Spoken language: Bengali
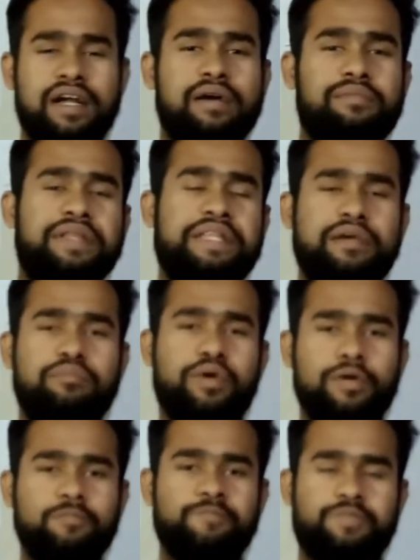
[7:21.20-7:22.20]
এবার আমরা
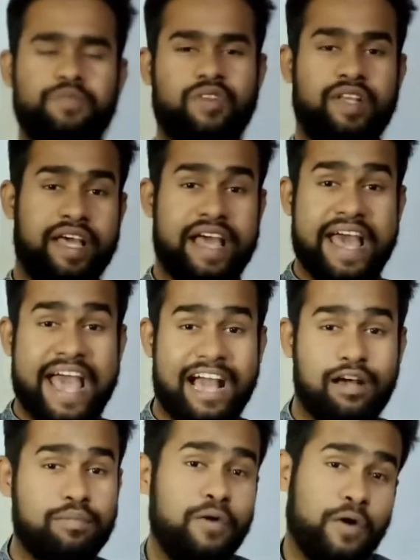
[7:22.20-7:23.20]
দেখব
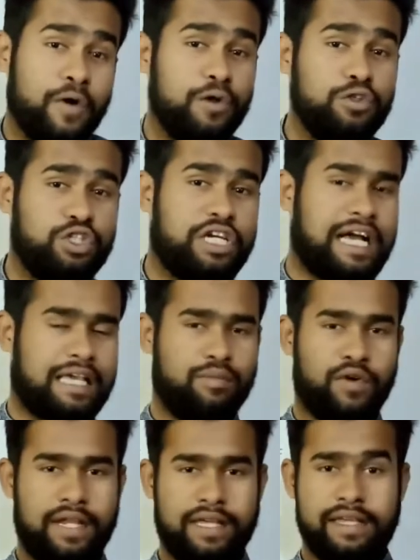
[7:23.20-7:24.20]
এক ভোল্ট
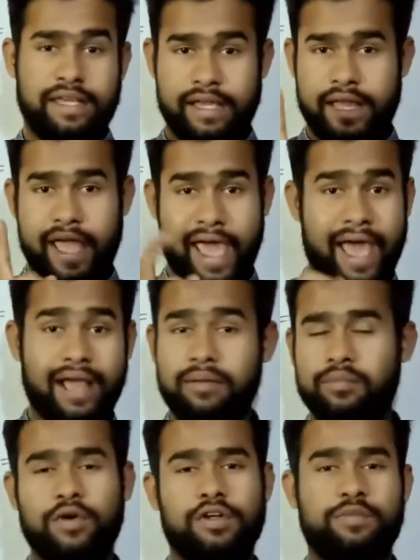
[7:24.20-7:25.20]
কাকে বলে
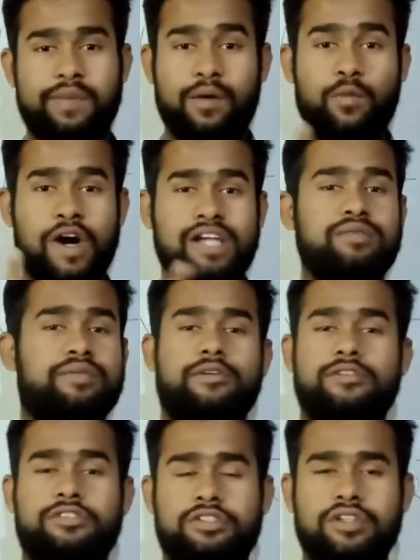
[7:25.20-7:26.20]
এক ভোল্ট বা ওয়ান
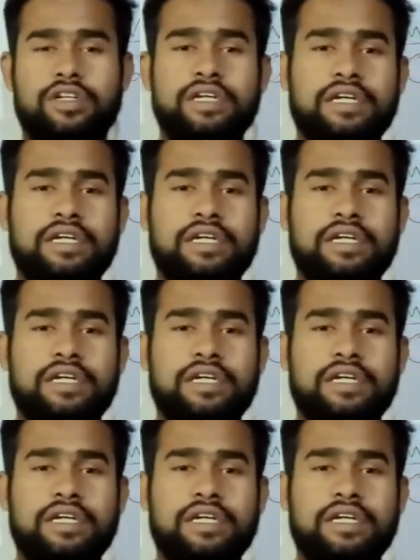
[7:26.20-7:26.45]
ভোল্ট